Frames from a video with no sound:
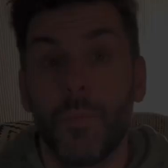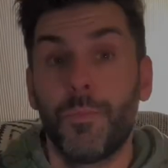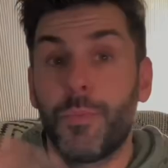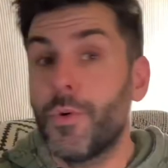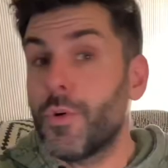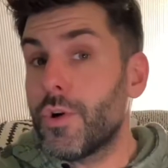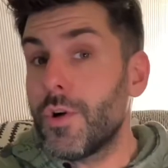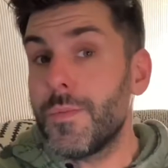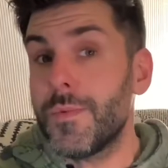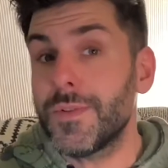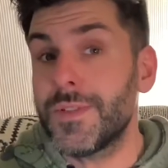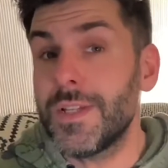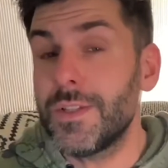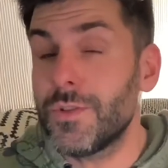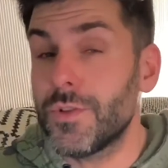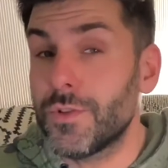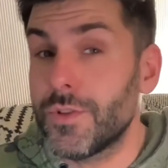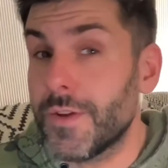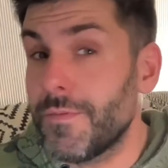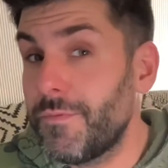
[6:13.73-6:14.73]
Pour commencer
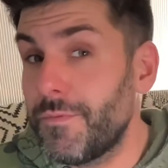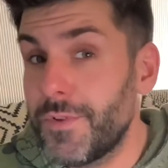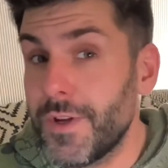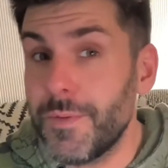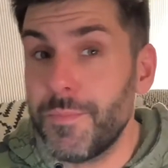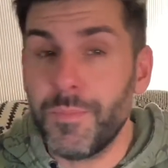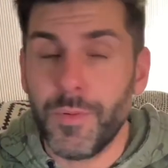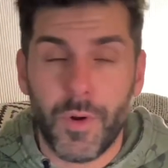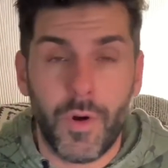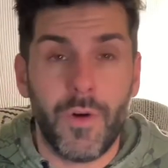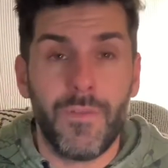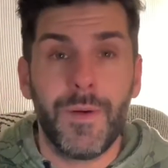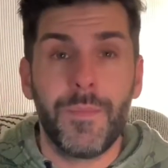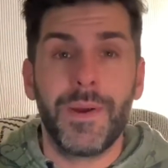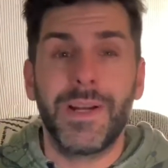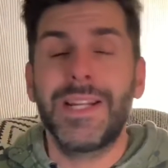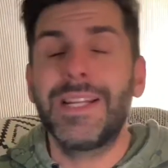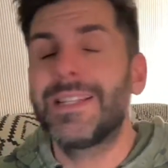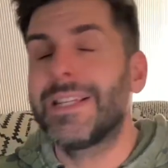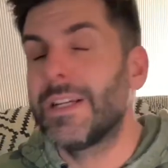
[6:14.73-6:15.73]
ce top flop, on va
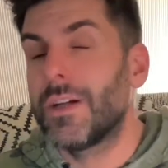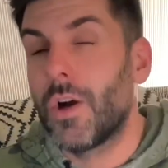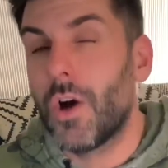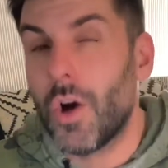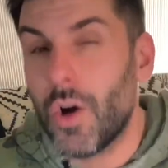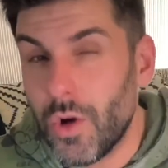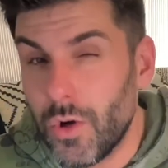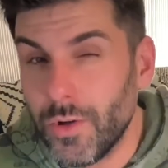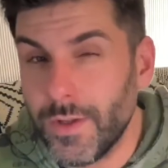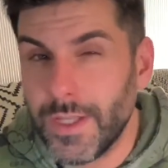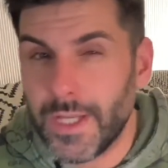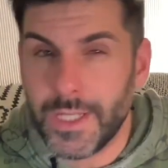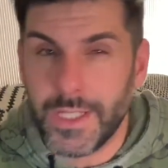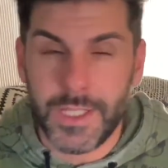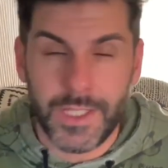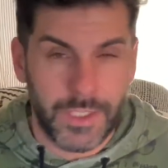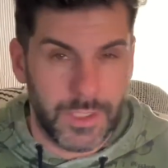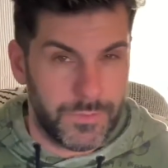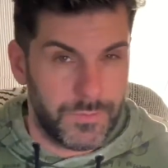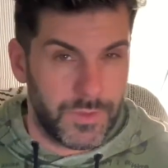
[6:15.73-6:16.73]
parler des grands
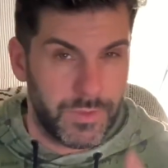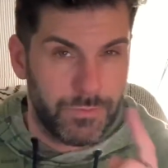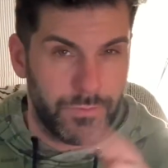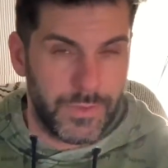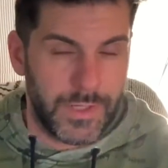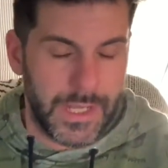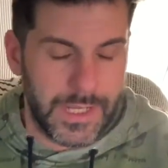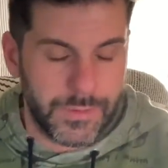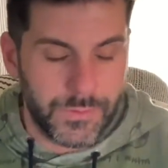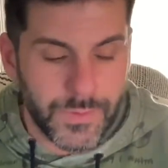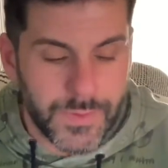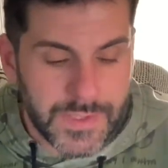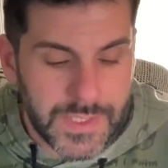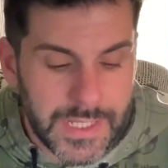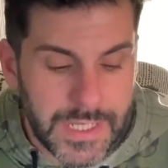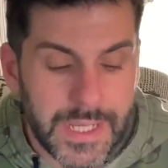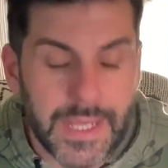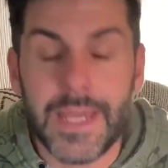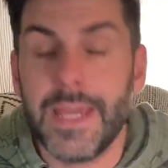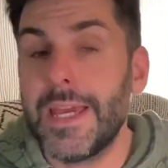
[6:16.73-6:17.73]
carrés comme je vous l'ai
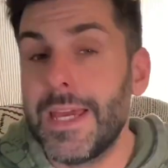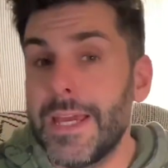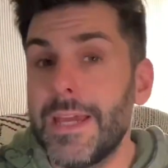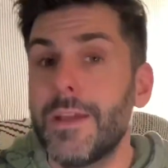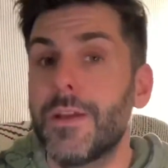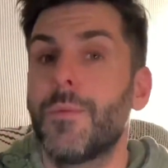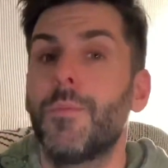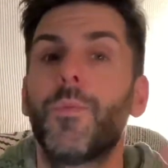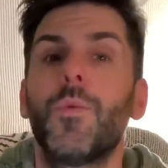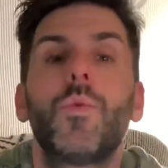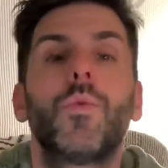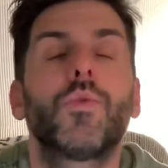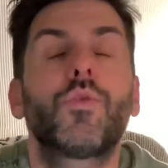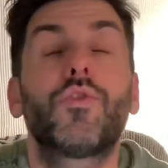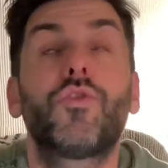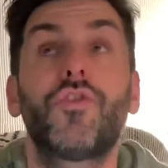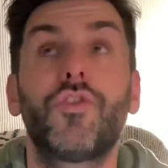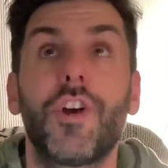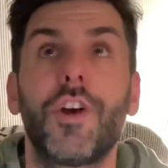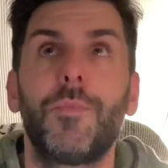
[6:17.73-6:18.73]
annoncé. Et mon
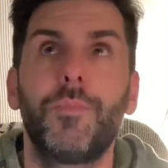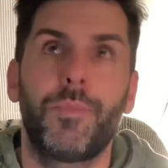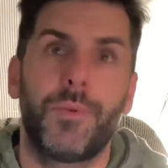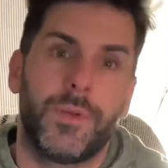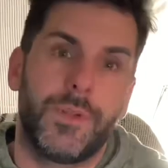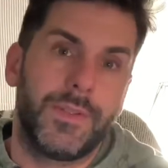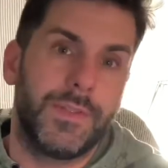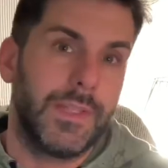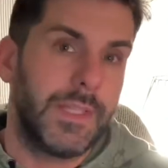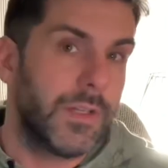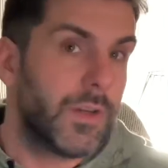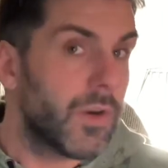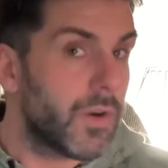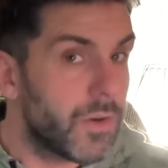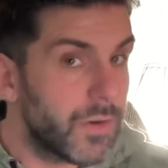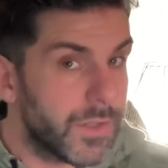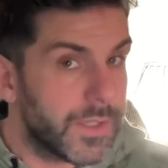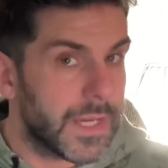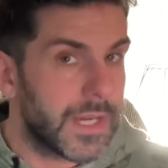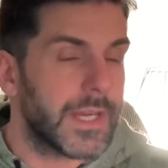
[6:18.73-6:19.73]
top des
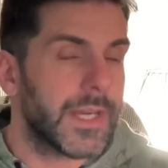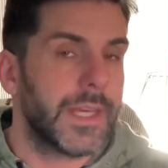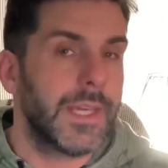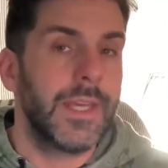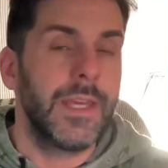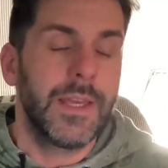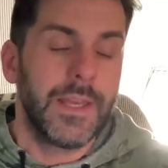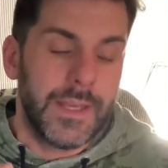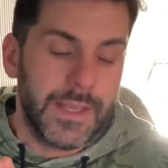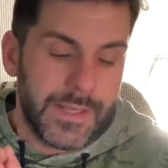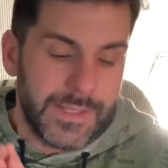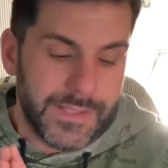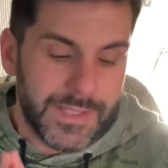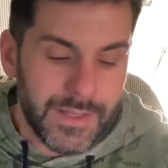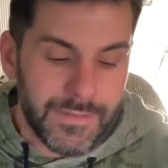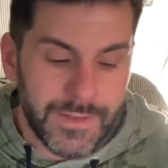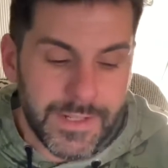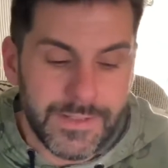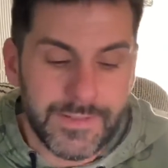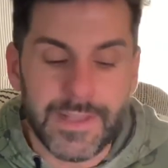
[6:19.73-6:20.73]
grands carrés,
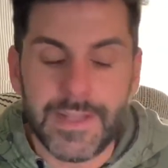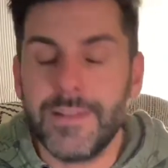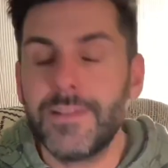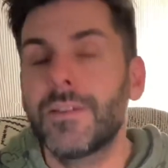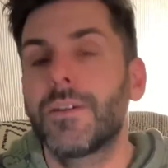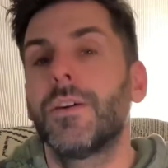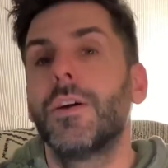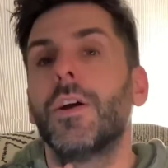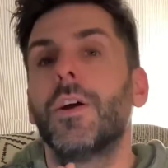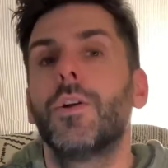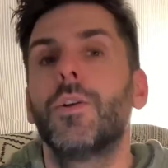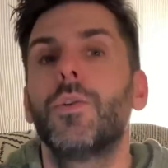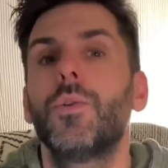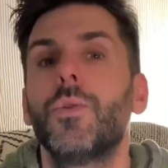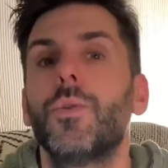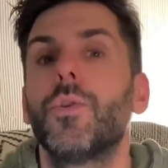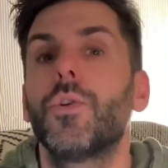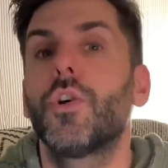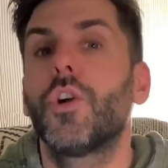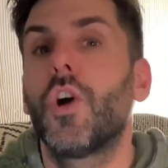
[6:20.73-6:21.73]
ça va être
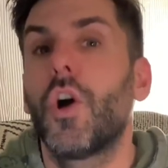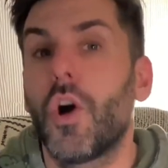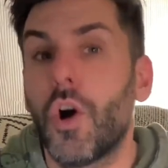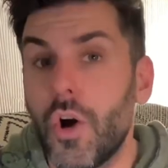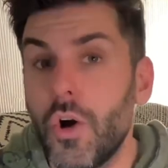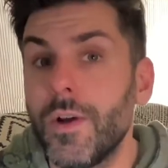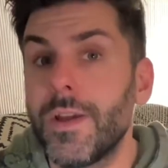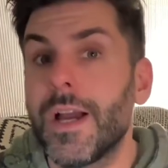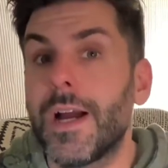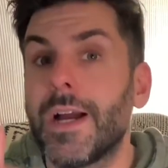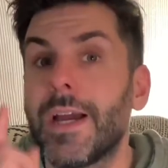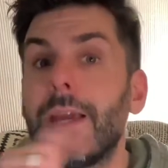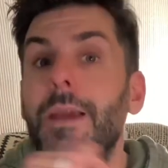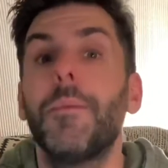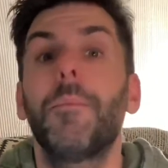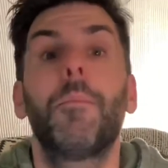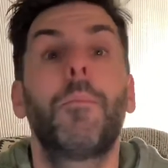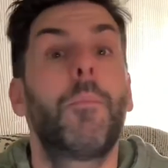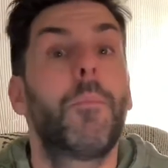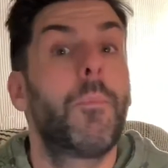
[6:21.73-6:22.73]
le grand
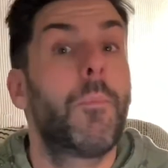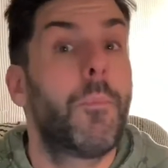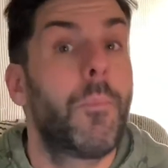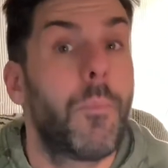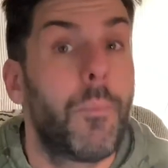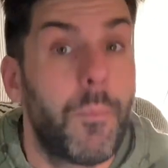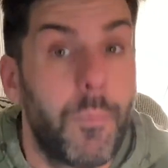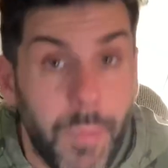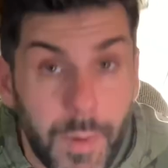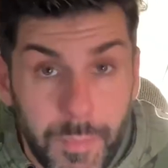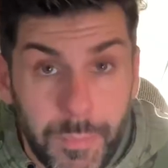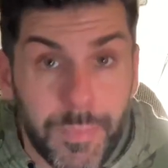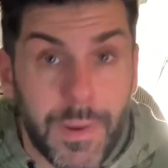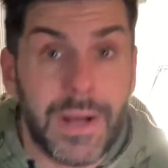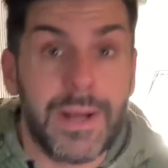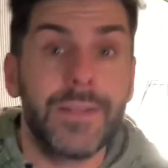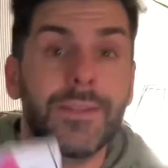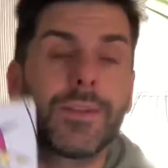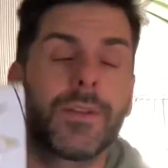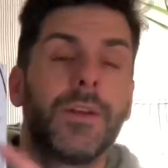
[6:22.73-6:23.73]
carré pop
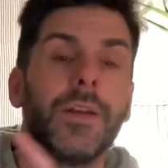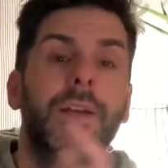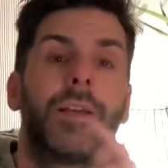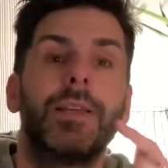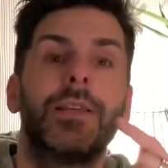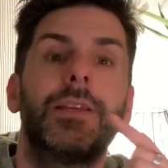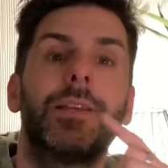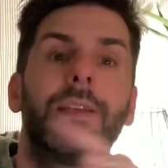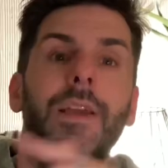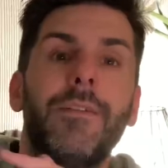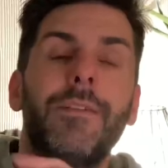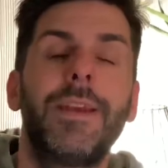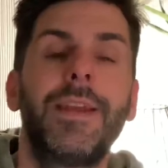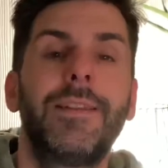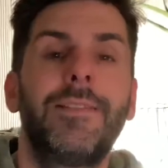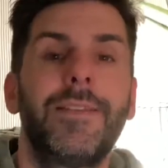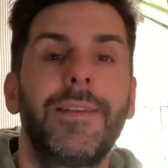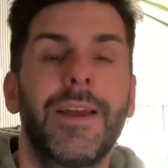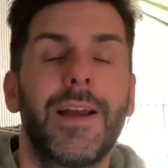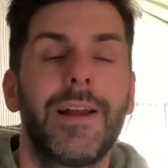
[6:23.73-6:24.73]
art qui avait
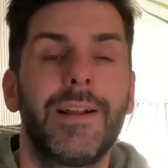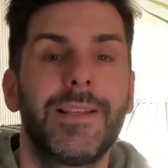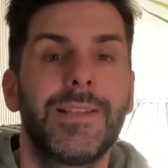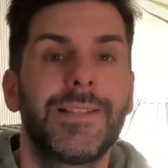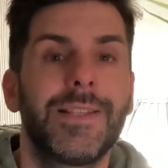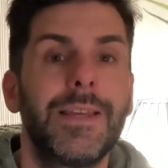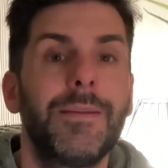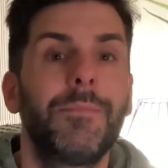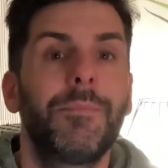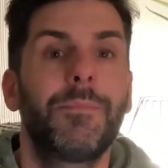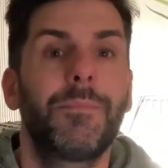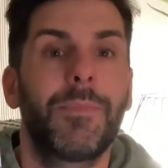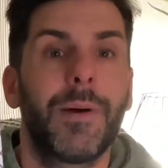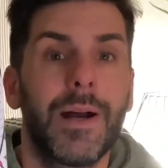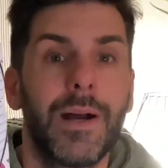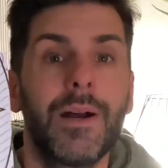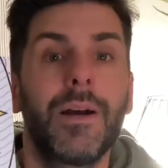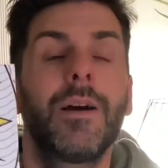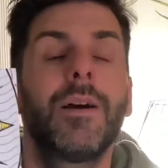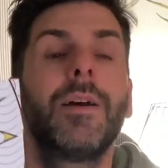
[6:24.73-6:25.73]
été réalisé
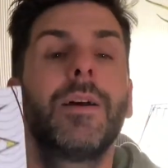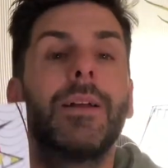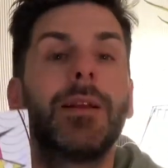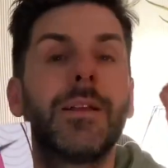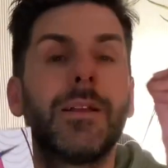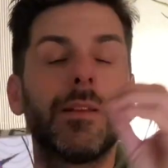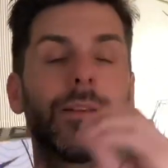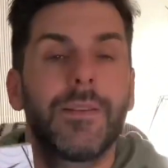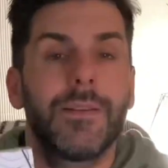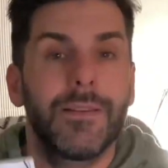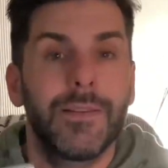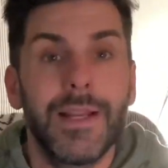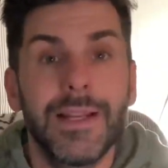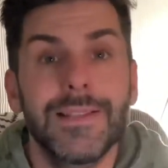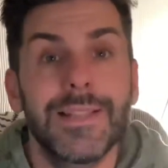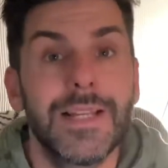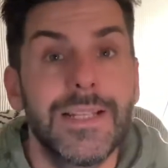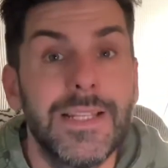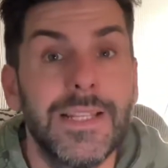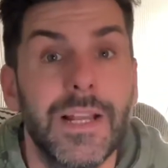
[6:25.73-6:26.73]
par
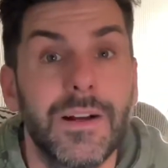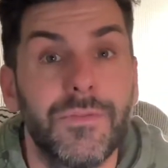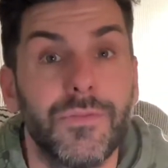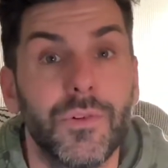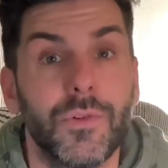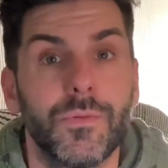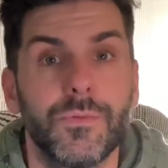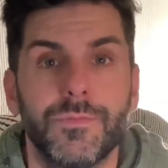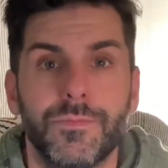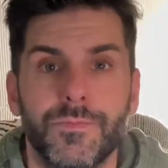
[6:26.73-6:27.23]
Nathalie Lavaux.